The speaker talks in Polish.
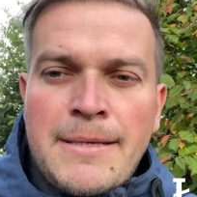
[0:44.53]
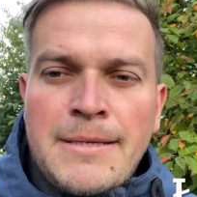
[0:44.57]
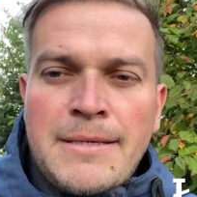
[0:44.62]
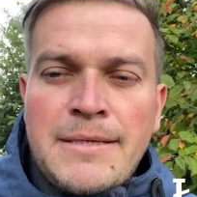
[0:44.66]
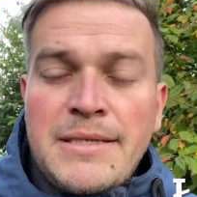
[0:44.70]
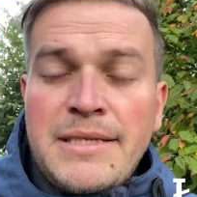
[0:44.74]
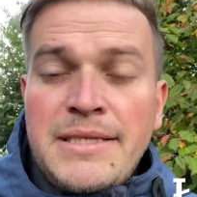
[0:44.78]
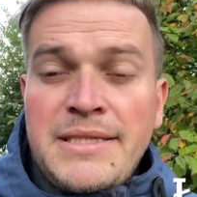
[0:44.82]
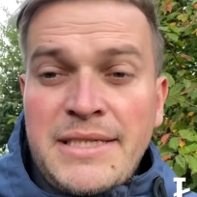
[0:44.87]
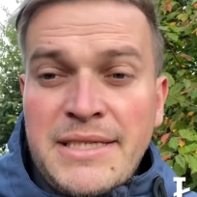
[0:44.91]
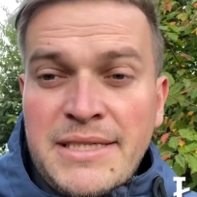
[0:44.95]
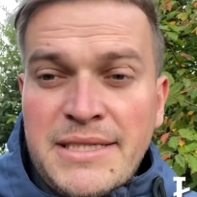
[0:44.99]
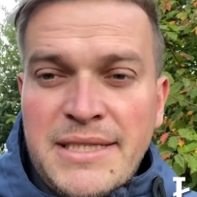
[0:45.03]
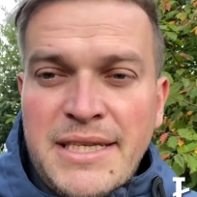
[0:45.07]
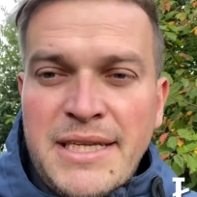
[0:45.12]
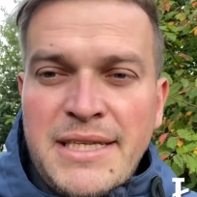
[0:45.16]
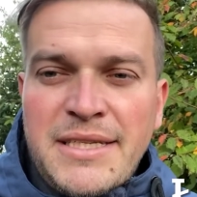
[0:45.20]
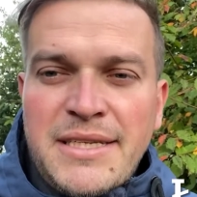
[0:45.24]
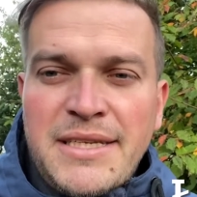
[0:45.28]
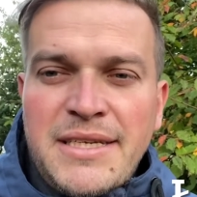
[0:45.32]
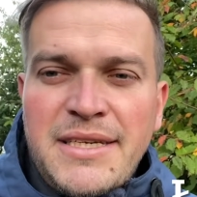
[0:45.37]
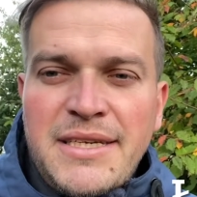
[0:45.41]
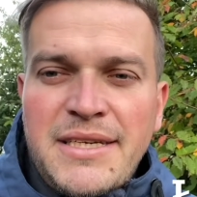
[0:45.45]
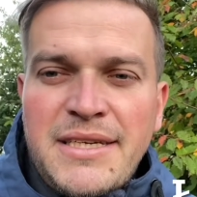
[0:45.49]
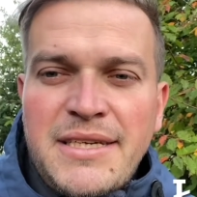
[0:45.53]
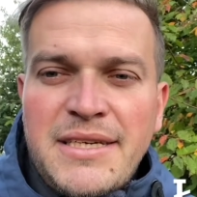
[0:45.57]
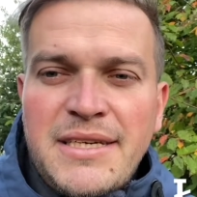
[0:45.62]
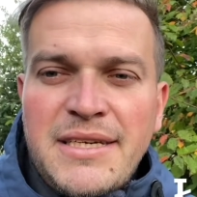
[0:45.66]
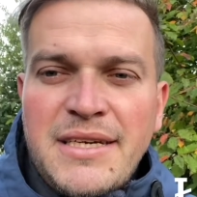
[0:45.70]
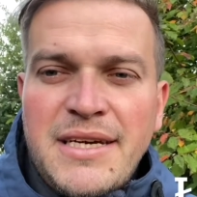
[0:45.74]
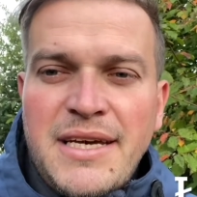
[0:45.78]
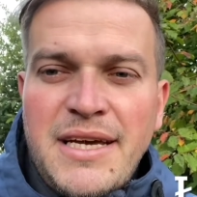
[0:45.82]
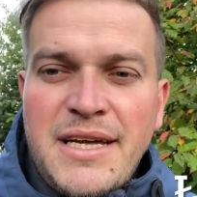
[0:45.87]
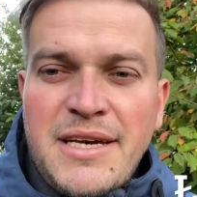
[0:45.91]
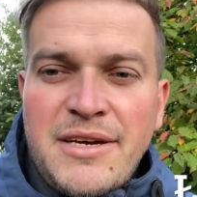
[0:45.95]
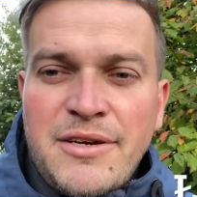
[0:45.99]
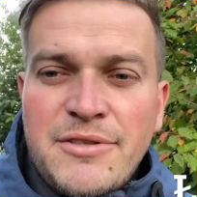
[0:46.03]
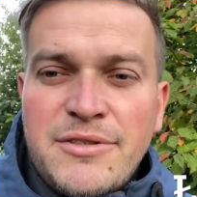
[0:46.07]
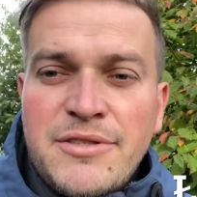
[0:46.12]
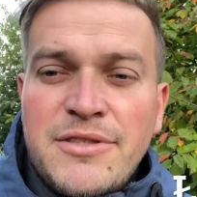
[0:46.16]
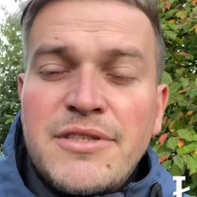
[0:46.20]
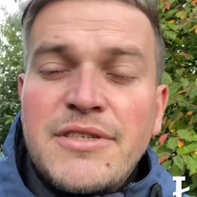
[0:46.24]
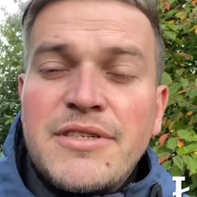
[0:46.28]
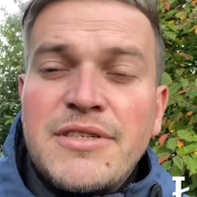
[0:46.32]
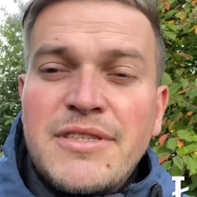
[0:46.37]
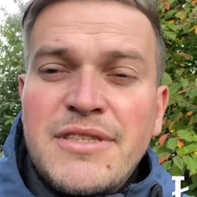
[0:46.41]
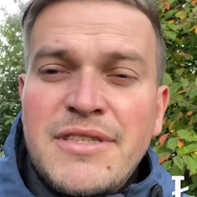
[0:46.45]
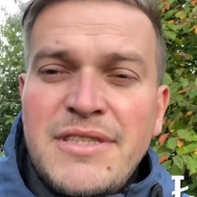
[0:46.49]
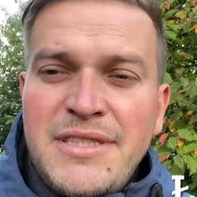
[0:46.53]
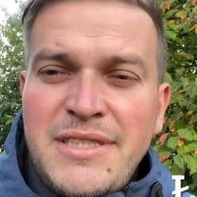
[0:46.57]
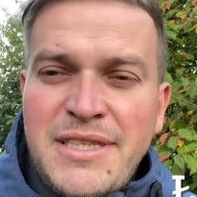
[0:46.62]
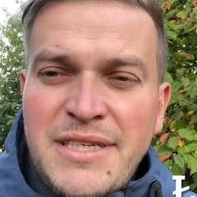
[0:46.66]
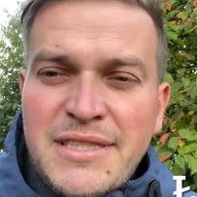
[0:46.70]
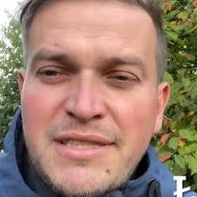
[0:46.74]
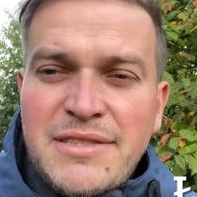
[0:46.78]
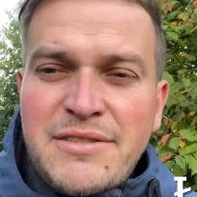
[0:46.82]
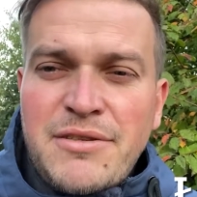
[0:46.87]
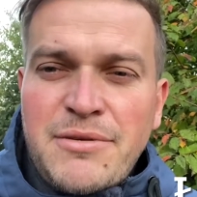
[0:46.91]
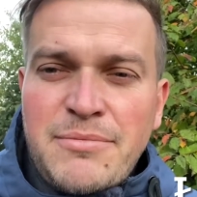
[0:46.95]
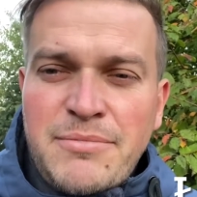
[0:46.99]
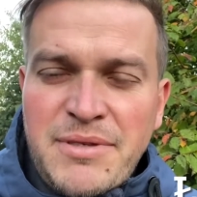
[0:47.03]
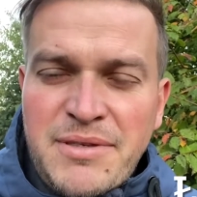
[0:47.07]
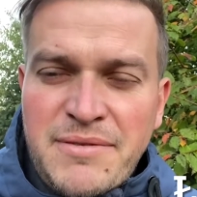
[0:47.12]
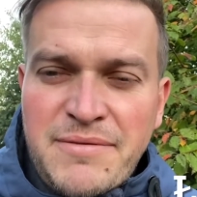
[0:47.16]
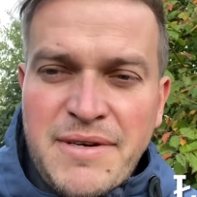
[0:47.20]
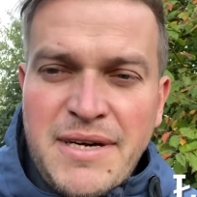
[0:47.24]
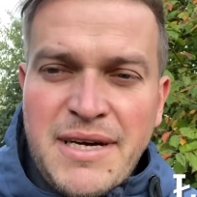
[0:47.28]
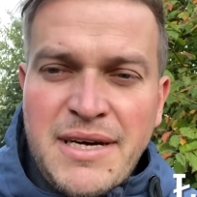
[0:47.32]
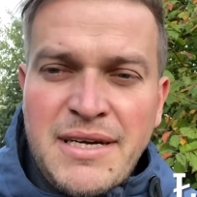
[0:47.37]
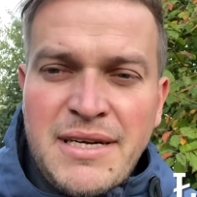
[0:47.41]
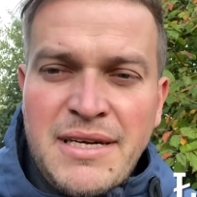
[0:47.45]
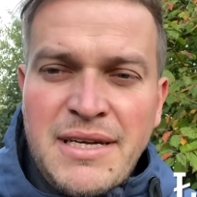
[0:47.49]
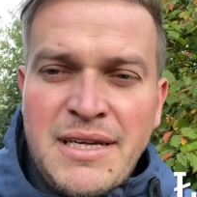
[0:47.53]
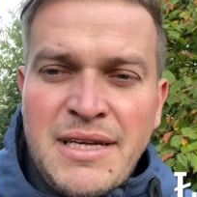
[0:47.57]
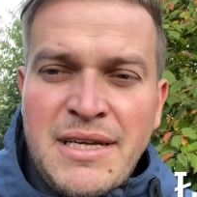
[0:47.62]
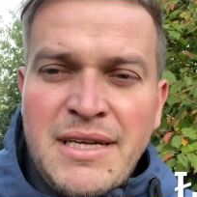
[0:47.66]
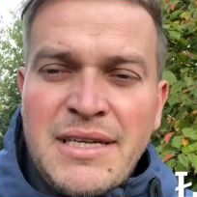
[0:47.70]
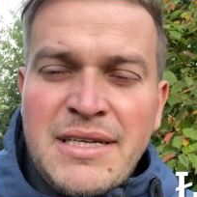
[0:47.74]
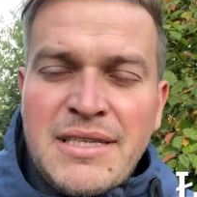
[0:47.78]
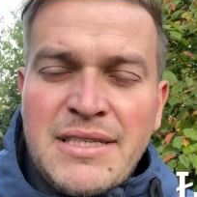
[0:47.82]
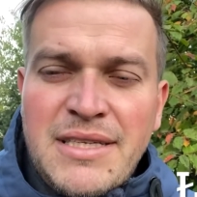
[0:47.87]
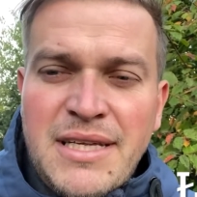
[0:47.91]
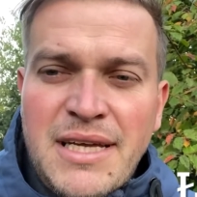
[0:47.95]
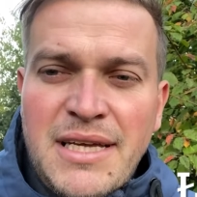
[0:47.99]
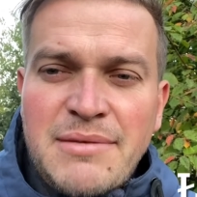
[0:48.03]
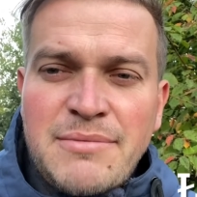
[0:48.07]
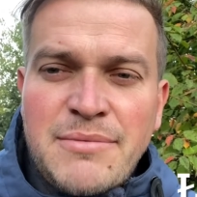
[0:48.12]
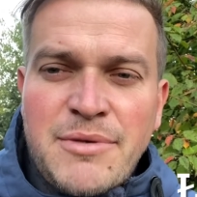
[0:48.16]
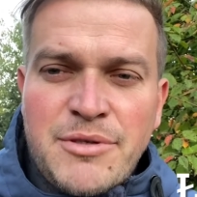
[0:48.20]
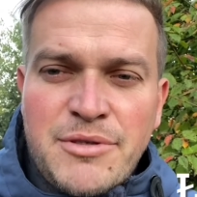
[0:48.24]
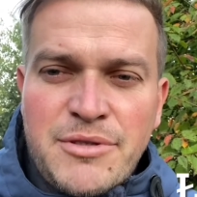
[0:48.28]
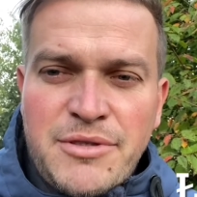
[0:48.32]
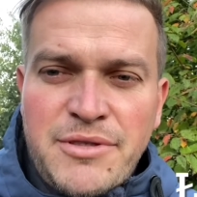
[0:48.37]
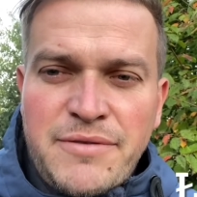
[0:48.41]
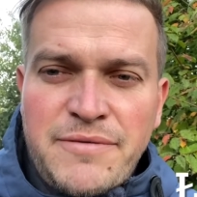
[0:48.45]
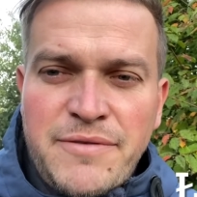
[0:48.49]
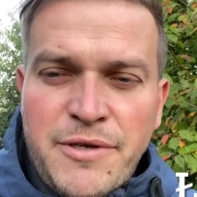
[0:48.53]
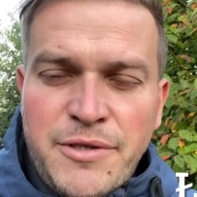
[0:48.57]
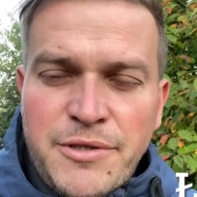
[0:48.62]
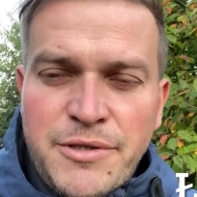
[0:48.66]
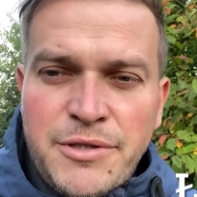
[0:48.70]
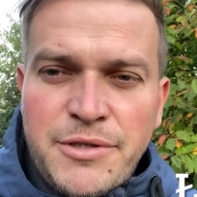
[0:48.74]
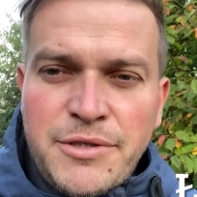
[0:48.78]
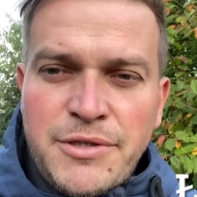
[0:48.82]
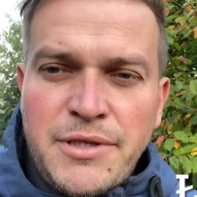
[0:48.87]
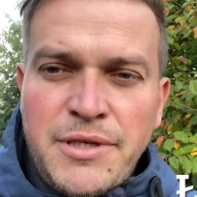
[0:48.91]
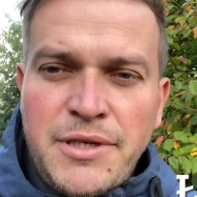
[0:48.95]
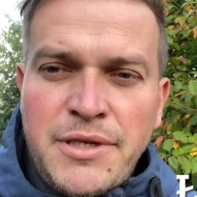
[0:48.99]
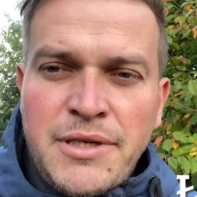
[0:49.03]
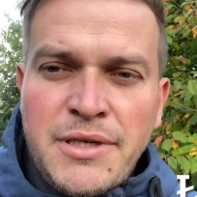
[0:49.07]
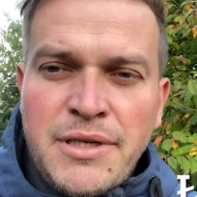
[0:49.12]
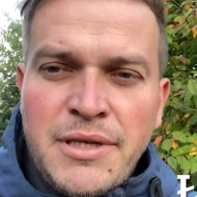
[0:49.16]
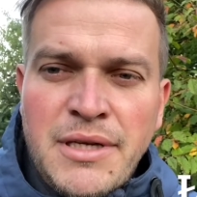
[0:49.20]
I niestety Herod nie zdobywa tej możliwości